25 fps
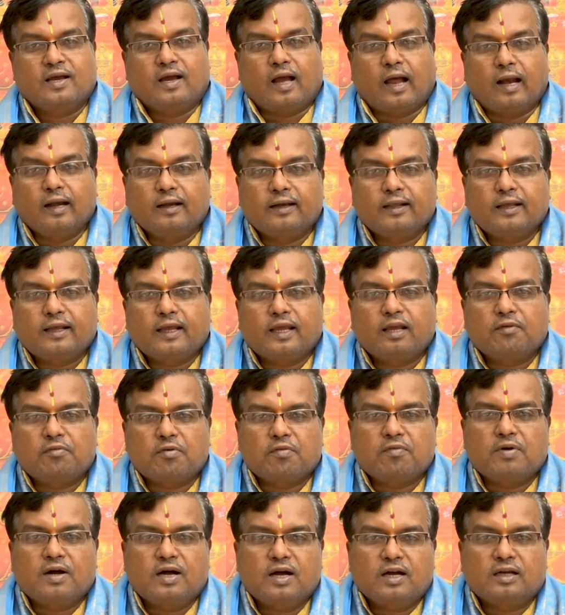అంటే
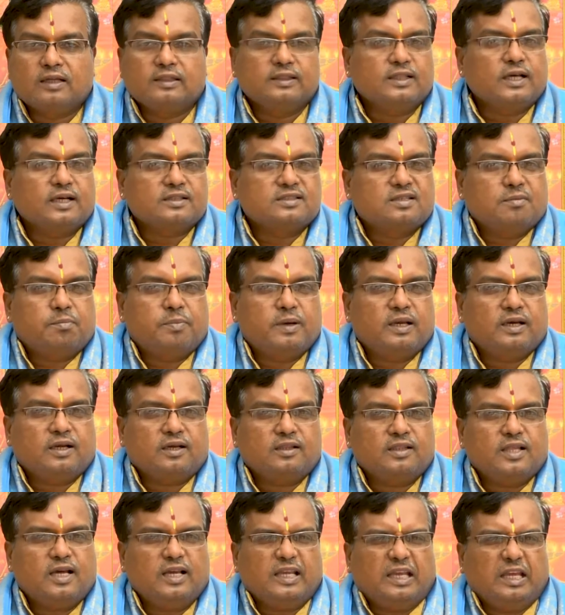వివాహం ఇందాక చెప్పాను
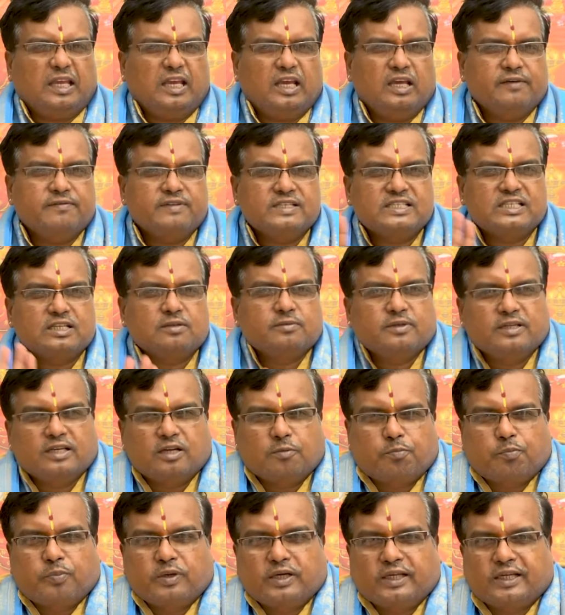కదా ఏ
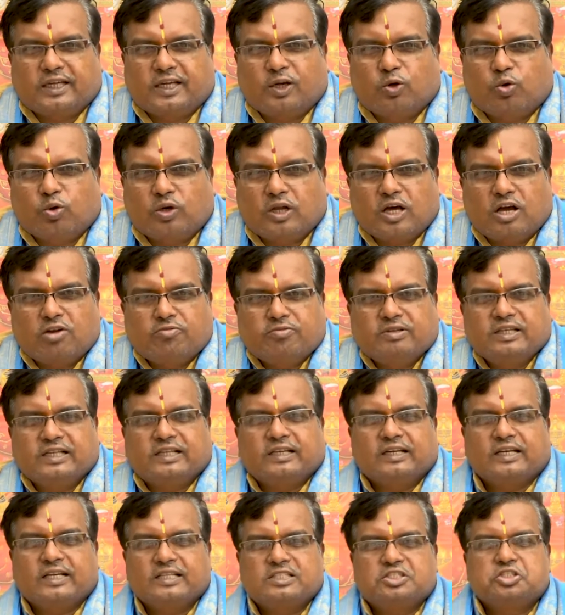విషయమైనప్పటికీ కూడా వీరికి
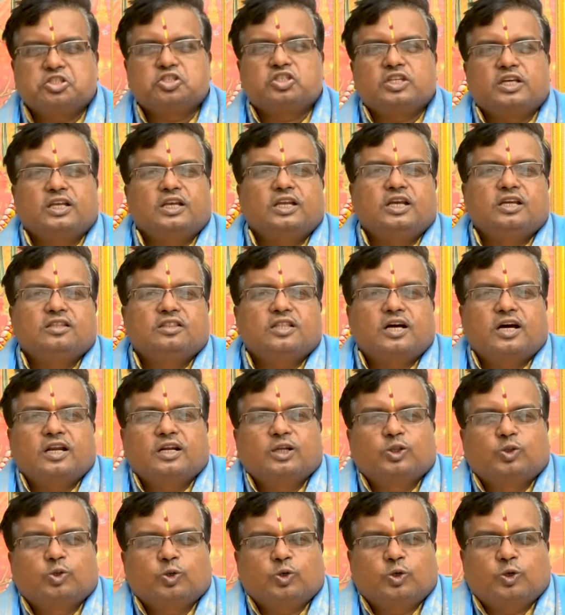నచ్చితేనే
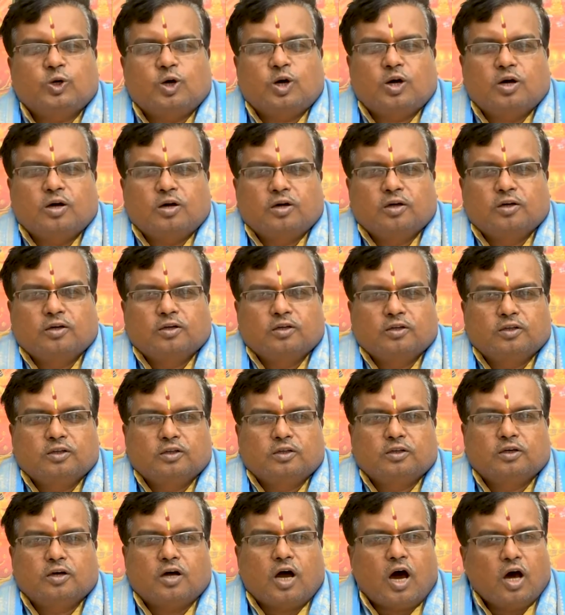దాంతో
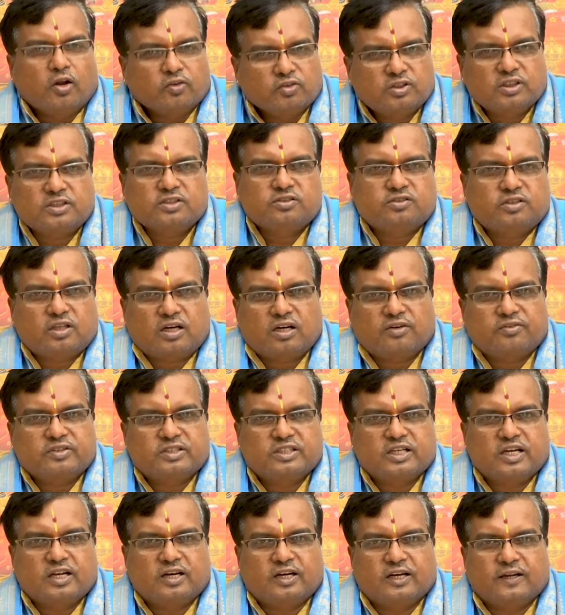అనుసరిస్తారు ఆ
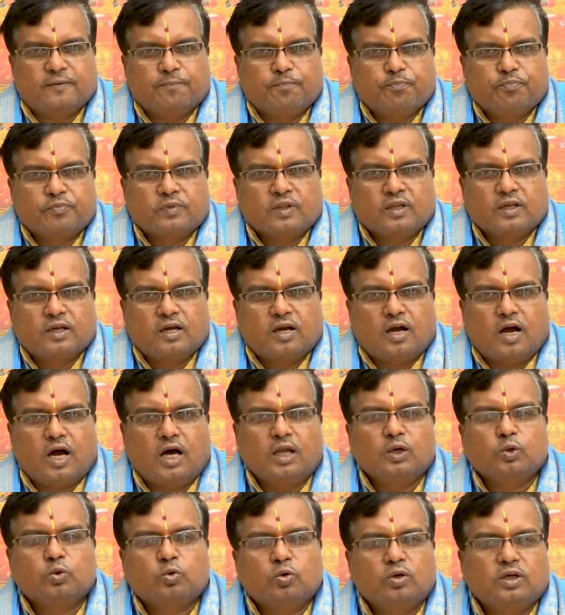విషయాన్ని
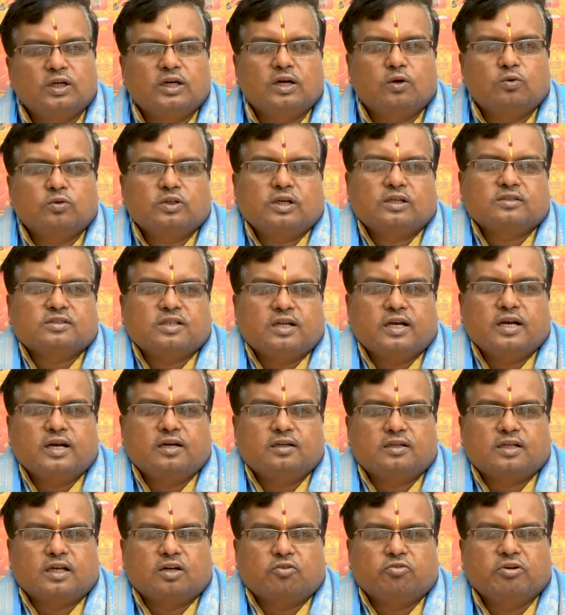అనుకూలంగా ఉంటారు సరే
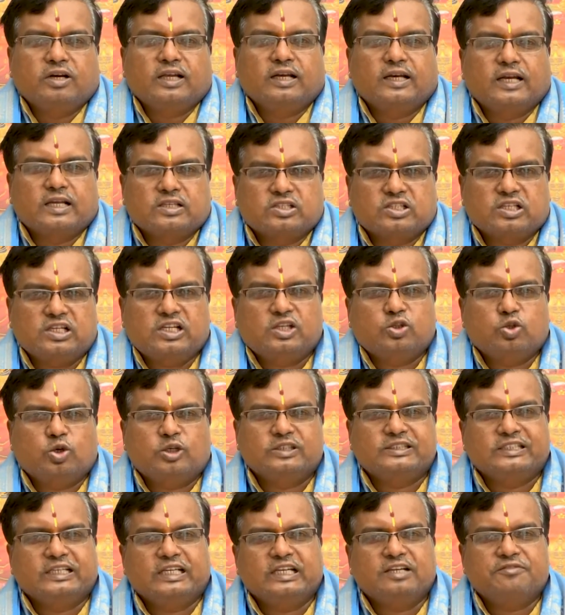అంటారు వీళ్ళకి నచ్చలేదు
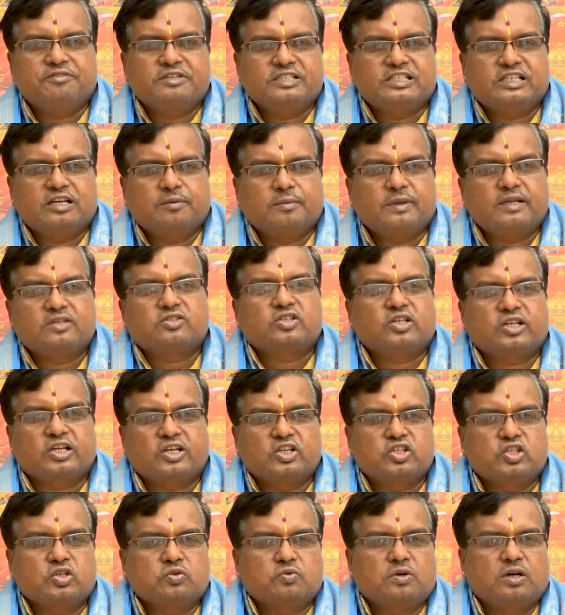అది ఏ విషయమైనా సరే
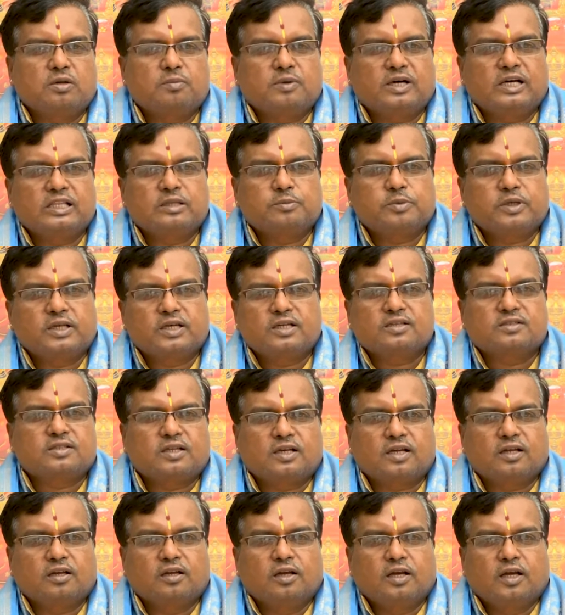ఎదుటి వాళ్ళు బాధపడినా
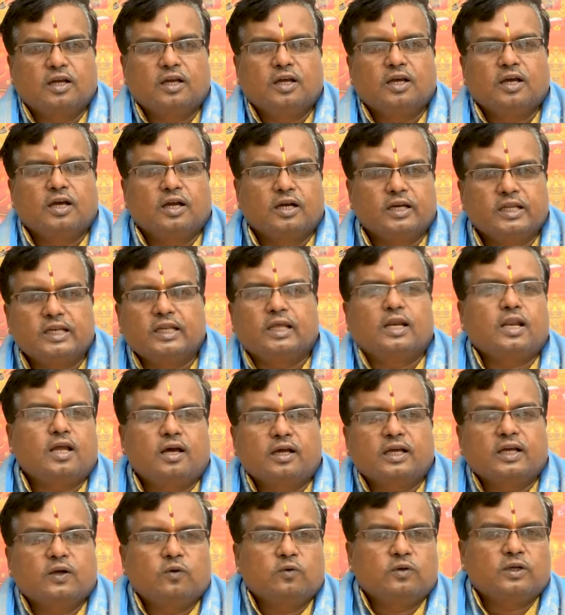సరే నేను
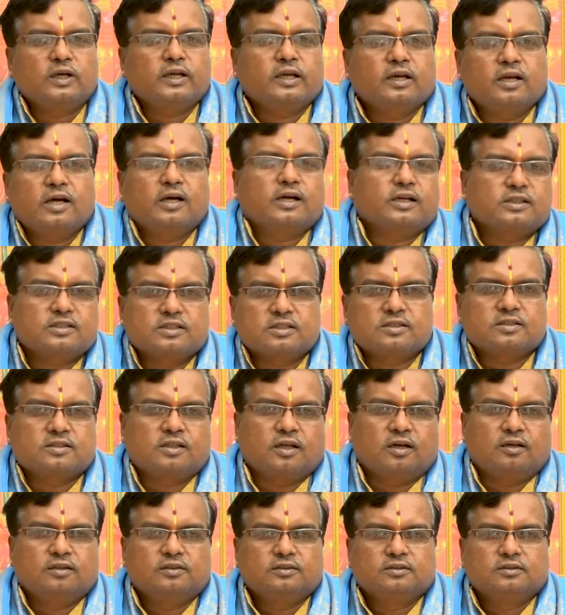ఇలాగే ఉంటా ఇలాగే చేస్తా